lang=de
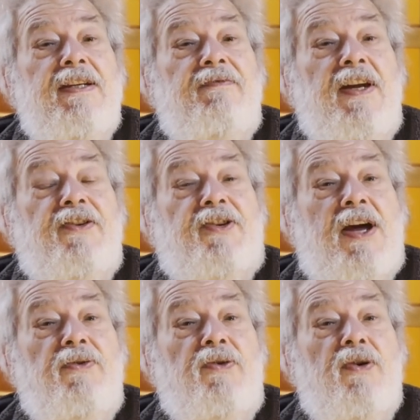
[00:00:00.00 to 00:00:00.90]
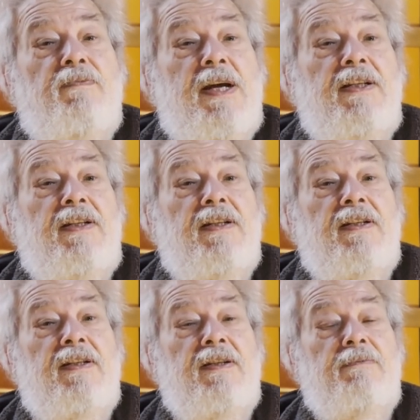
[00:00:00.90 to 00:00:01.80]
wie erstaunt doch
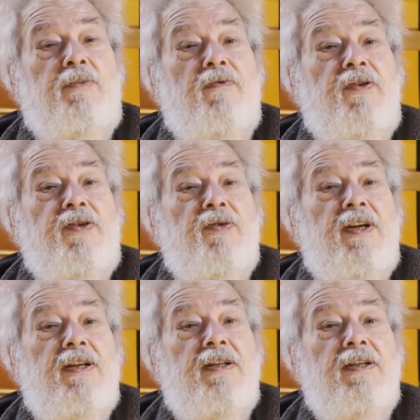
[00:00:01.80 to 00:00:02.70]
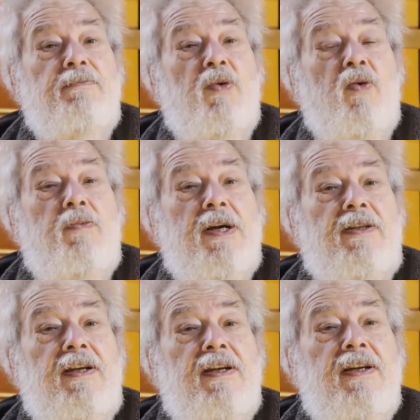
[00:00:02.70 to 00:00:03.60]
manche professionelle
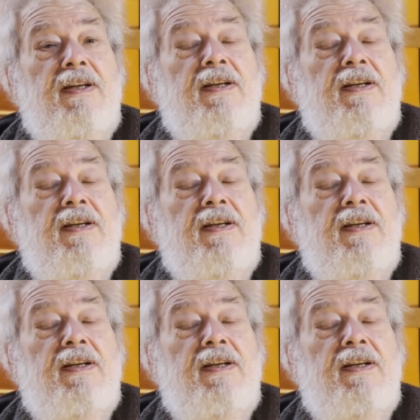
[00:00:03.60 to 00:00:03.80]
Beobachter